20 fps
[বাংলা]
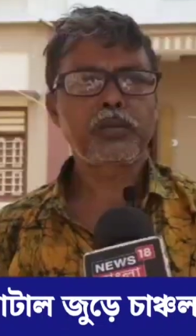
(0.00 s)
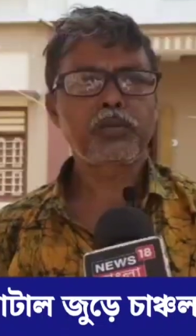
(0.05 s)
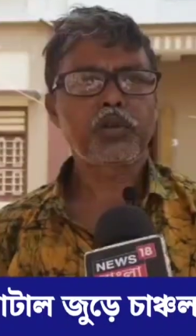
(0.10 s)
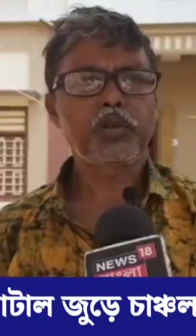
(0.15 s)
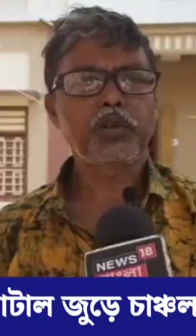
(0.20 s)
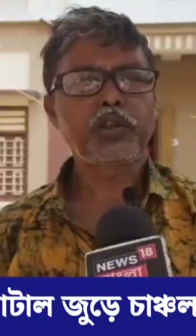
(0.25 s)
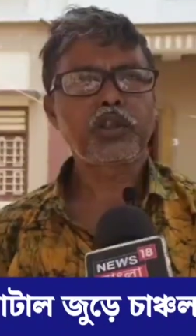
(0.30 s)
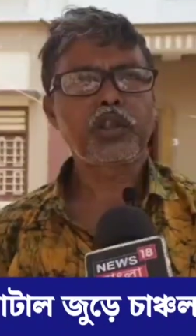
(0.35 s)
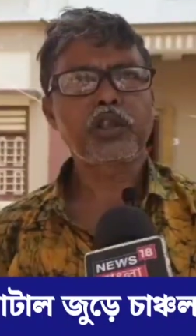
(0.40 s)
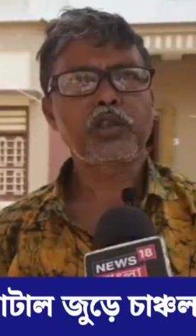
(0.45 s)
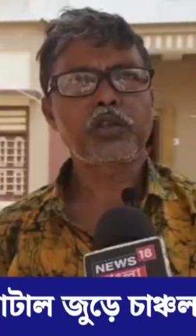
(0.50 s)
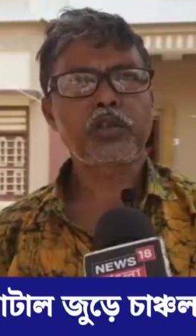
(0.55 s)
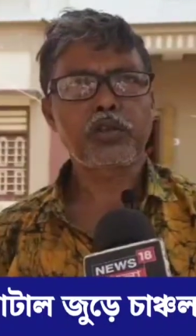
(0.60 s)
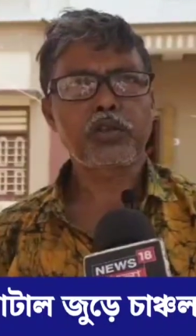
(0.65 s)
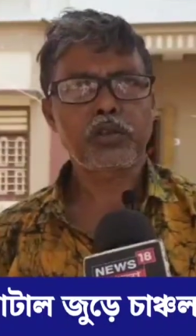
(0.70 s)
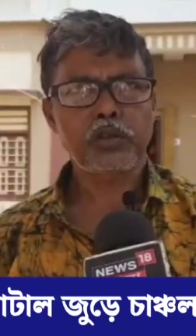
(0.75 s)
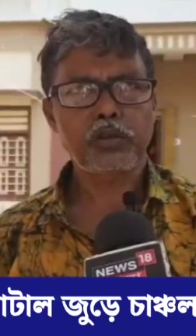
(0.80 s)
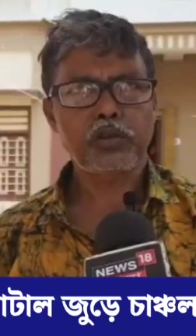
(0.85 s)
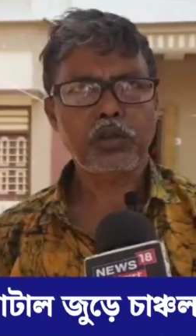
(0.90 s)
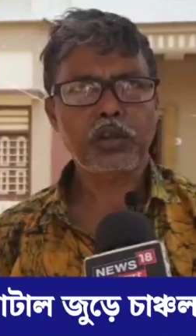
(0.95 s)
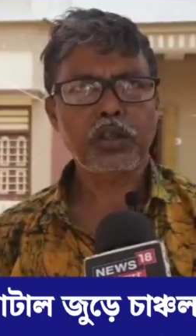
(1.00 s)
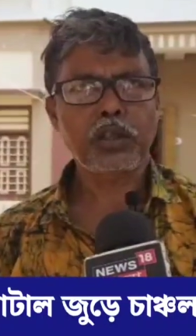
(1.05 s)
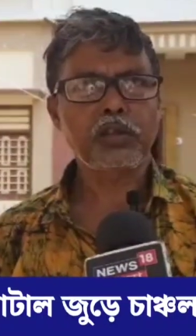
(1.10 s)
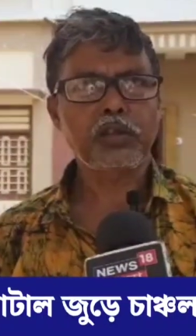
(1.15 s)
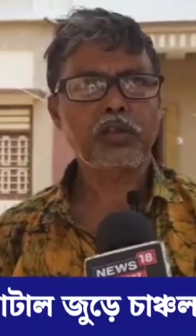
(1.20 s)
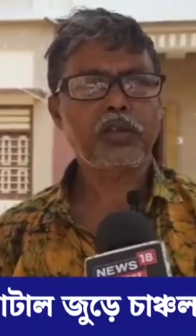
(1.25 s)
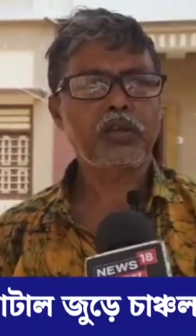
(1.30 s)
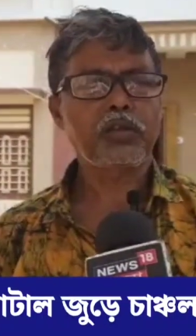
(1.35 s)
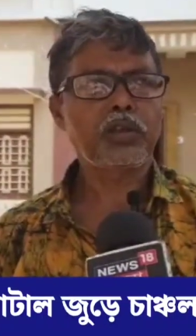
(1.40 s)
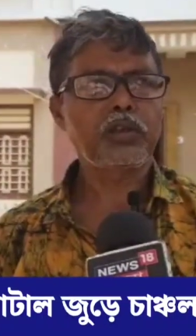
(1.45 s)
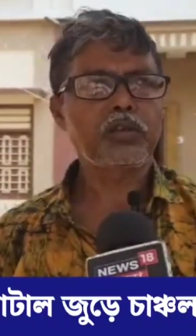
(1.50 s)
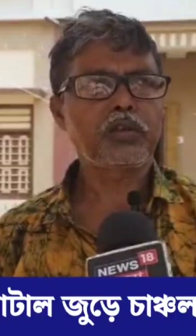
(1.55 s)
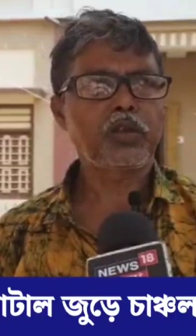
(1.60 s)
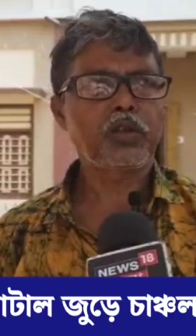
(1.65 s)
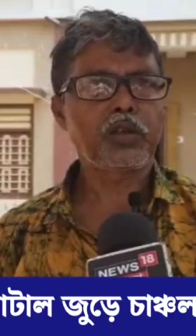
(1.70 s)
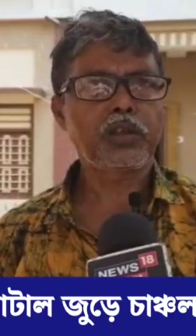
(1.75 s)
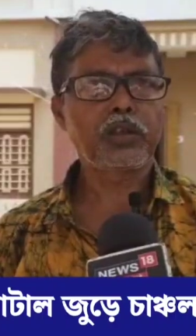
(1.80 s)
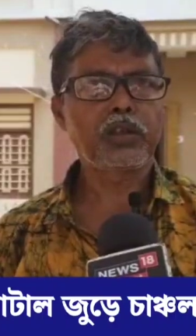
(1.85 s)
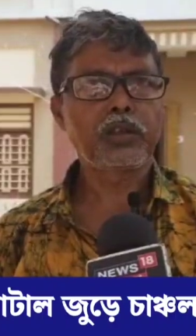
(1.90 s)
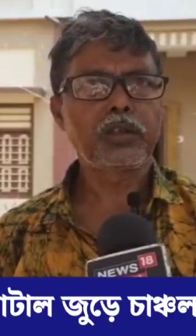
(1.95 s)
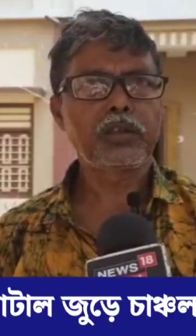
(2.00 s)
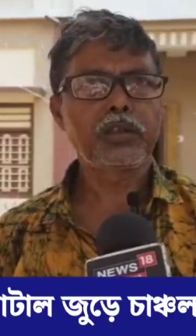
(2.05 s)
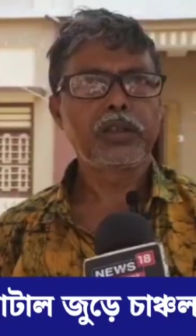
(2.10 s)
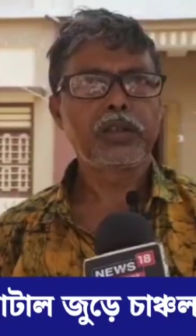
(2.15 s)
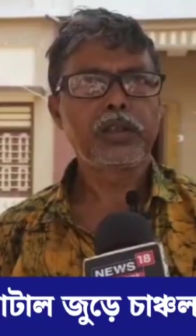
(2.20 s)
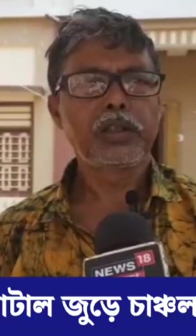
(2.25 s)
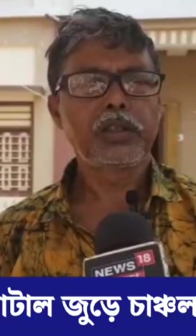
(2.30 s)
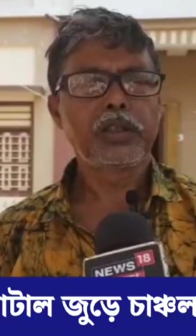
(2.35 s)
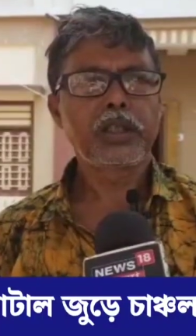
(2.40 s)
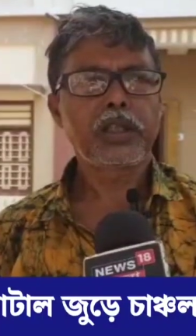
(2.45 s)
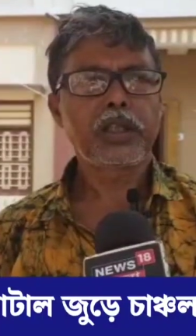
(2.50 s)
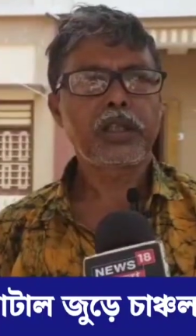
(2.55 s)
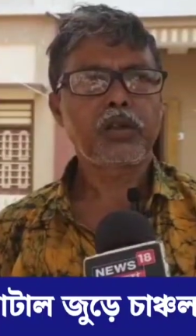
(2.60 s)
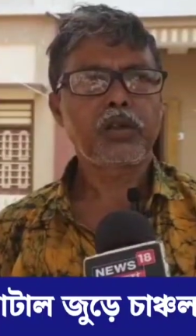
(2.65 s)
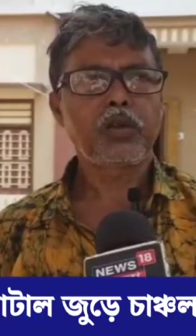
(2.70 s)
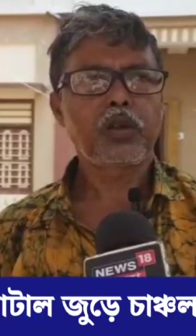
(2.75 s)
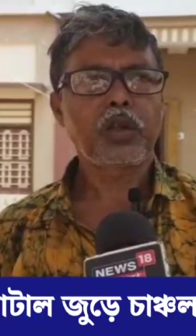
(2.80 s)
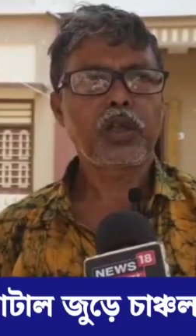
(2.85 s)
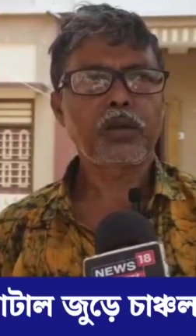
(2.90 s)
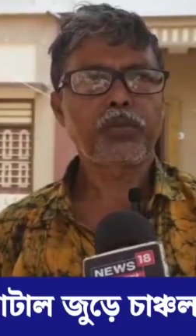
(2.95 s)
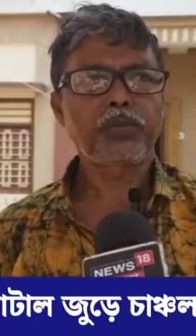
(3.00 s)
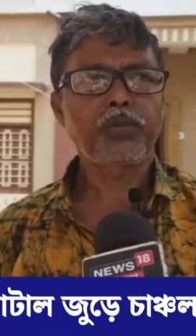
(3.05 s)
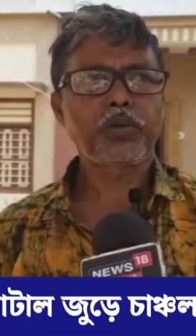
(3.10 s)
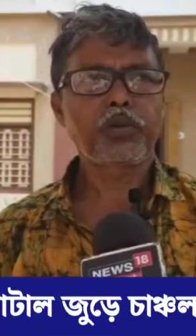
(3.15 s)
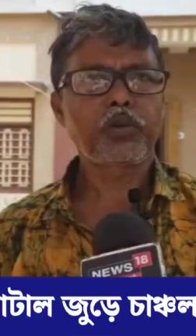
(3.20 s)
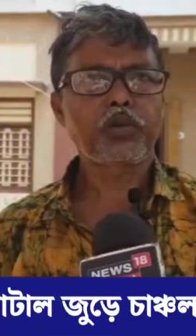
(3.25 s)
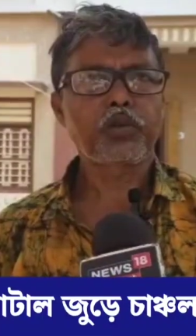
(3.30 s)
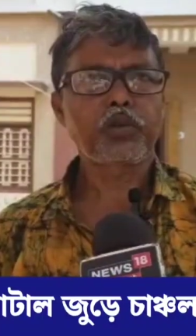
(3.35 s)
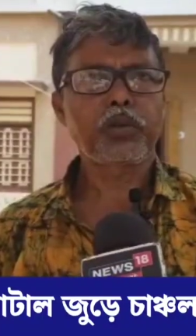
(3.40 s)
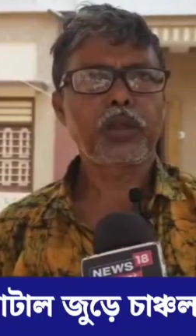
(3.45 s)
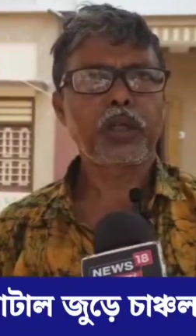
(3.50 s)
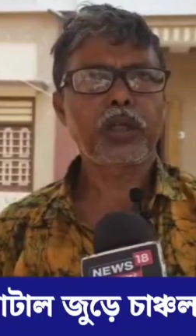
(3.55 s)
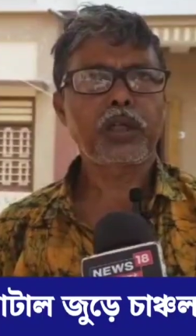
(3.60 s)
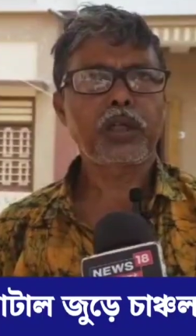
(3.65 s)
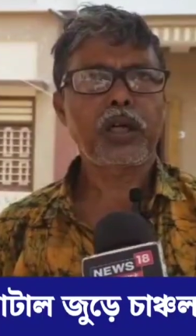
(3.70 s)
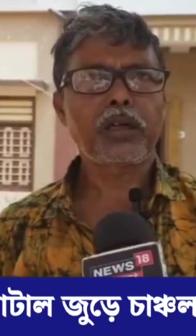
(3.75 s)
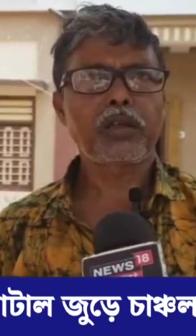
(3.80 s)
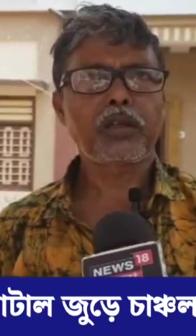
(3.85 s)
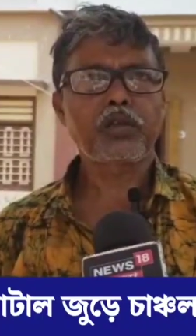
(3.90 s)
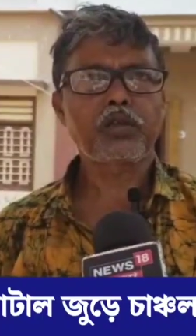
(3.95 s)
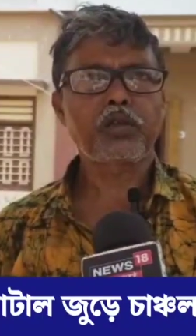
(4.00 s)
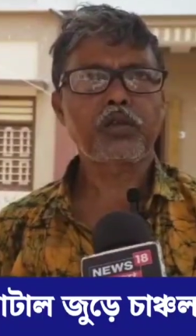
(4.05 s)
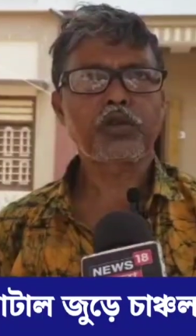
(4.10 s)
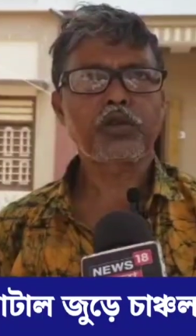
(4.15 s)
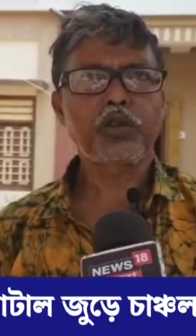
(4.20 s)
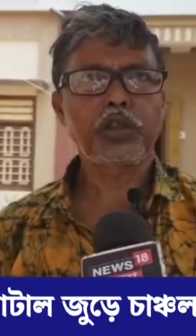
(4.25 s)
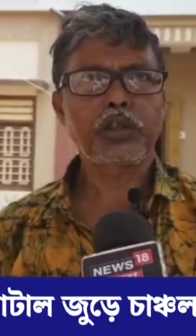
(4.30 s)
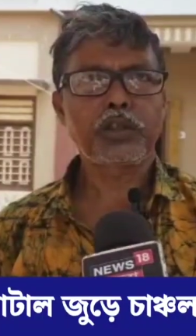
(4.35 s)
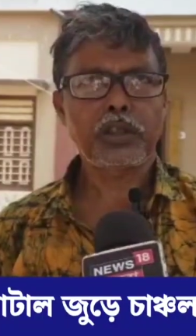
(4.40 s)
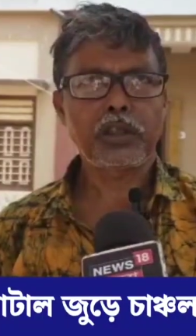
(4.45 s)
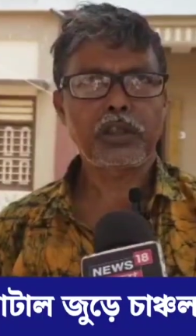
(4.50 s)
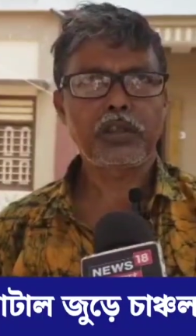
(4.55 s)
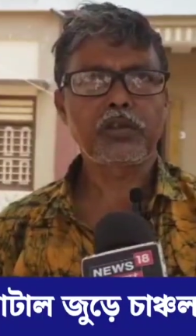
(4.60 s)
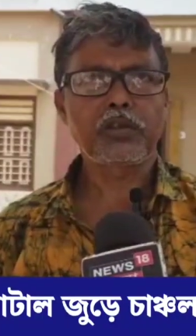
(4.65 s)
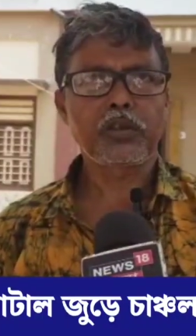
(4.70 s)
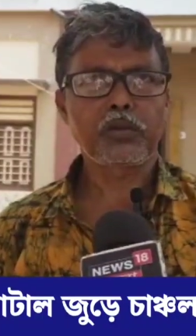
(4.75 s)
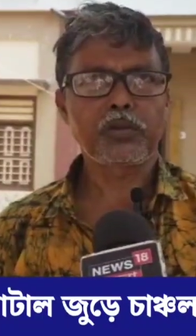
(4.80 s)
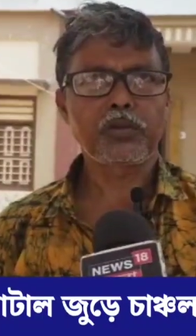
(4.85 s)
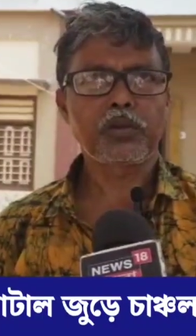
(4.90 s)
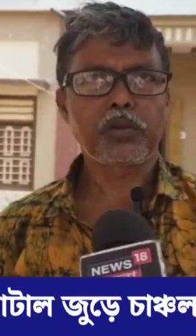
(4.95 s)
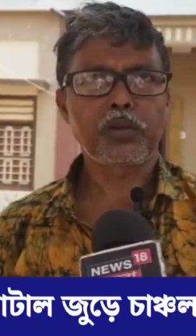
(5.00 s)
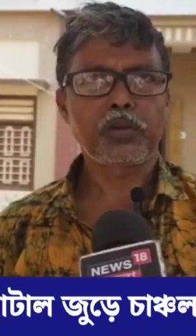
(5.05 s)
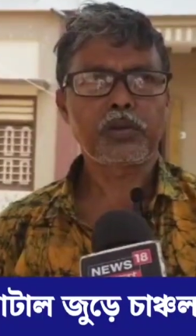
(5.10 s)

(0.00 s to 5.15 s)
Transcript: করেছি ওটা যথার্থ অর্থেই সঠিক কারণ কড়ার পৌরসভা আঠারোশো অষ্টাশি সালে জন্ম